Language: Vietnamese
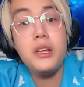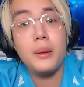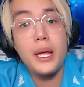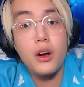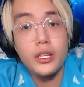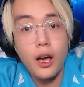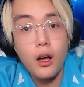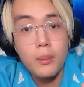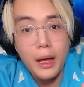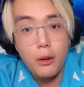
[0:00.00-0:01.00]
giống như là mấy con chó
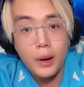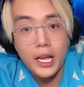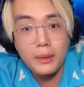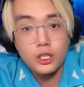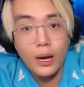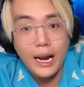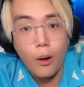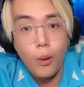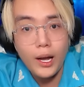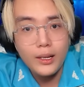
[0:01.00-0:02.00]
con mèo mà khi mình xoa
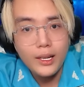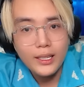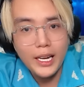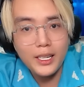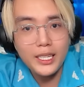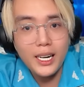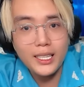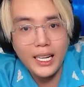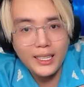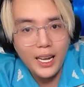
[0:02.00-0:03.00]
đầu á thì nó sẽ rất
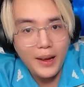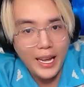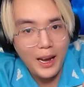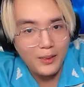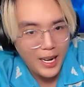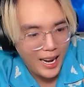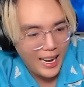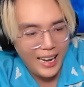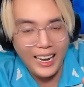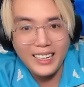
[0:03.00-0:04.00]
là thích đó bạn thấy không
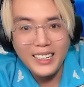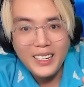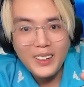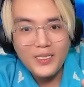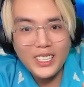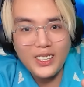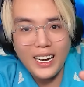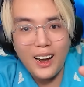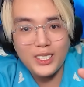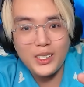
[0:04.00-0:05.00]
đó mình
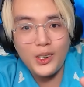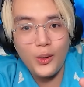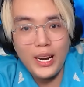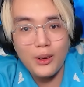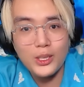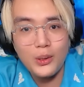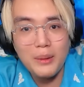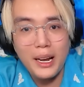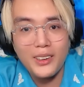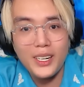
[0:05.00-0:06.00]
xoa đầu xong nó cúi đầu xuống
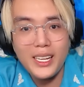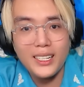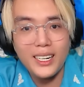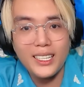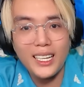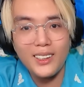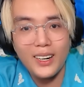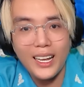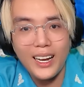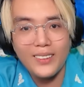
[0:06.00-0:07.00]
cái mặt của nó nhìn rất là thích
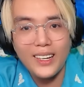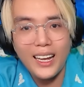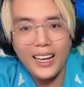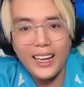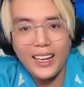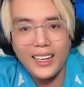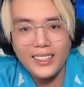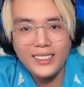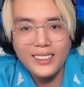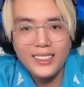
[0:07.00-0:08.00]
luôn nè thấy không đấy